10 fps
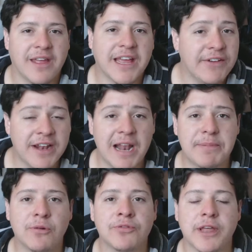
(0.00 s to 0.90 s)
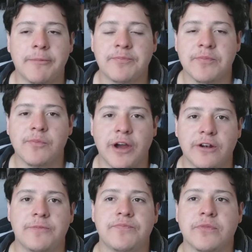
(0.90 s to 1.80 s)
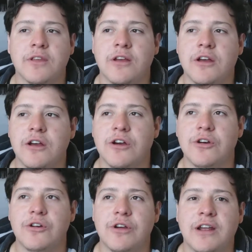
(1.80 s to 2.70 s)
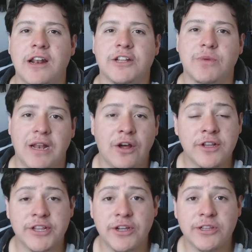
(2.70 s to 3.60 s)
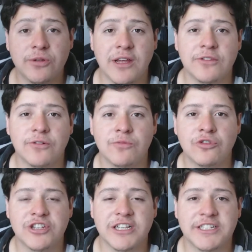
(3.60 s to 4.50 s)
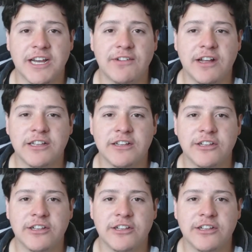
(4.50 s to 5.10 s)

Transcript: Aquí viene la pregunta. Bueno, en la escuela donde estoy estudiando muchas chavas